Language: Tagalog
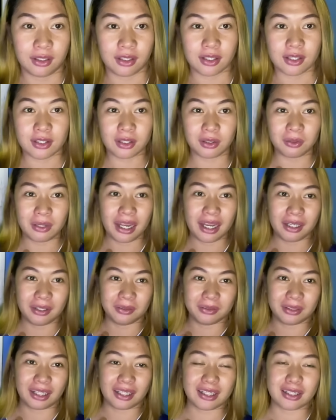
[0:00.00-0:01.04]
So hello
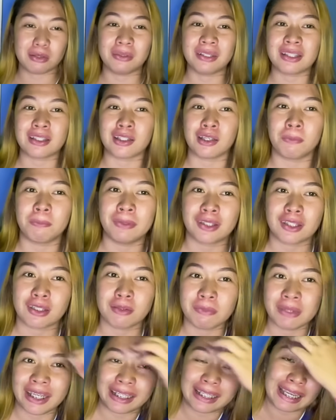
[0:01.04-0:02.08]
guys, what's up? It's
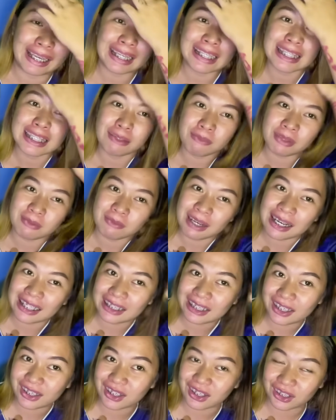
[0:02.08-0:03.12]
me again, si Mima
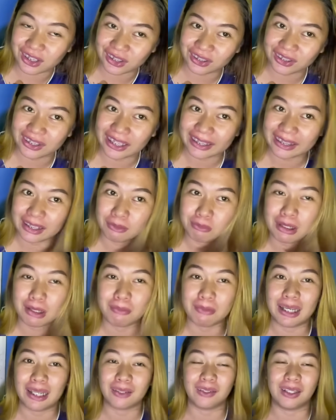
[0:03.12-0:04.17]
Alicia nyo at
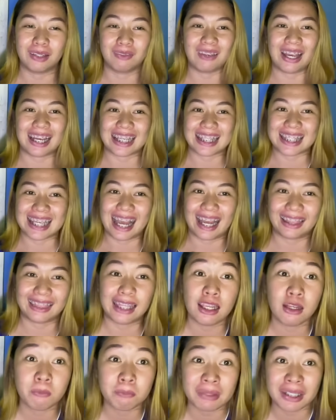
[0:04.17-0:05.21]
nagbabalik ulit para sa
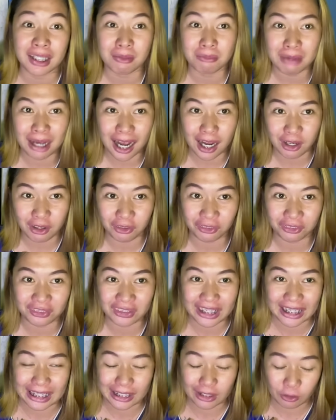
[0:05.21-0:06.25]
ating panibagong
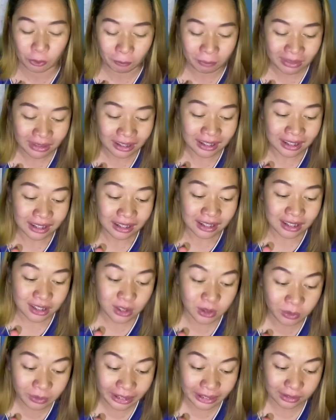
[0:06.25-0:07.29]
video.
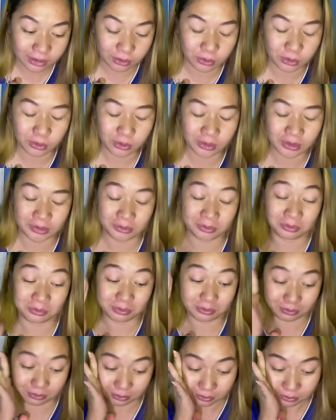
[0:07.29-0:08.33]
So eto,
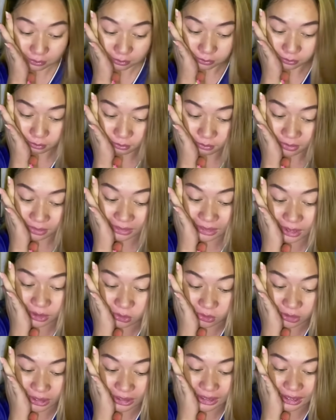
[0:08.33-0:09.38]

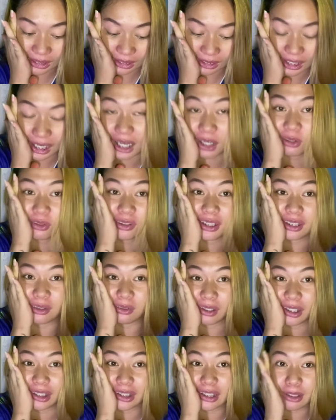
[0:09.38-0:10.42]
naloka talaga ako dito
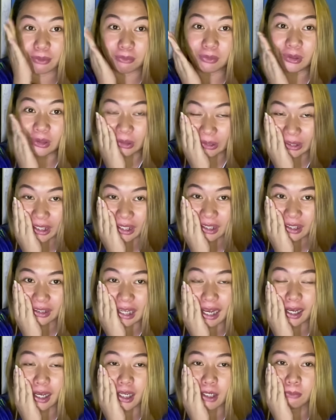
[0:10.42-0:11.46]
kay Kibuloy.
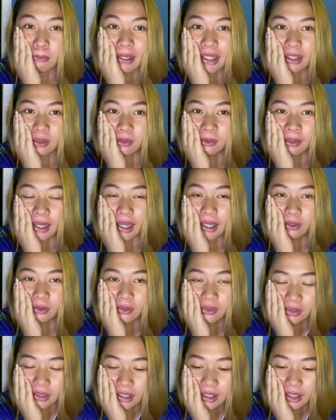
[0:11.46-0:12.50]
Kakaiba itong
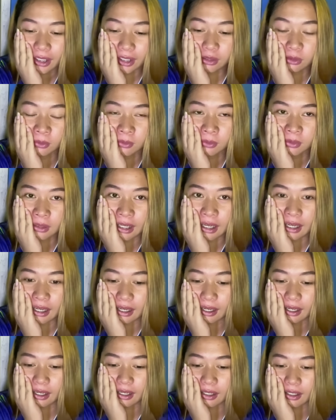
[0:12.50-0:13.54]
ano, itong
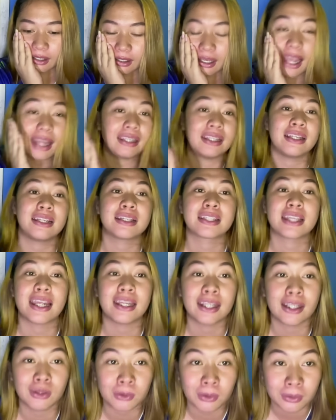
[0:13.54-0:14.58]
uh, running
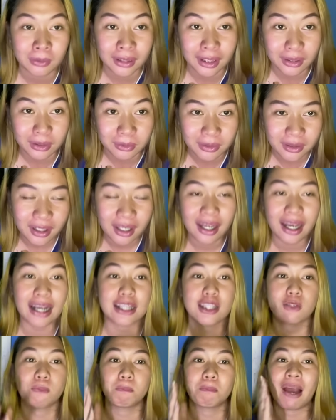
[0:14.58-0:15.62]
senator na to,
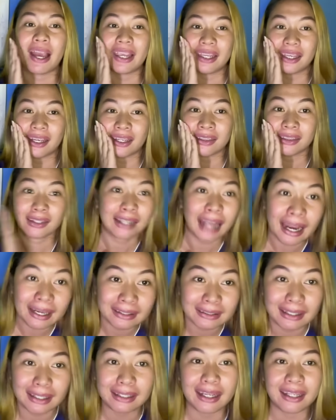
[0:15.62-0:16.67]
aspirant
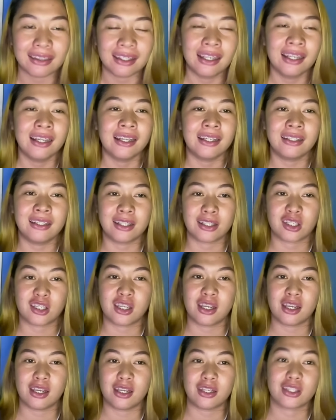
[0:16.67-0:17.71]
candidate na
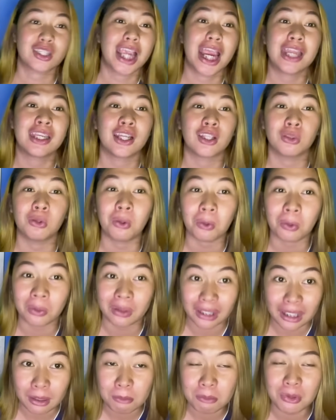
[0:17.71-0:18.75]
si Senator
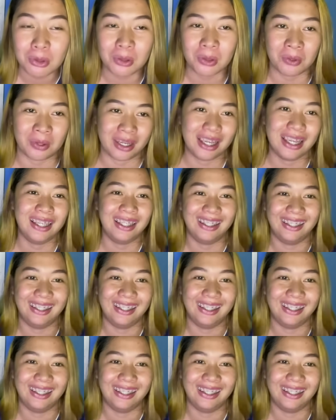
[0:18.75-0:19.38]
Kibuloy.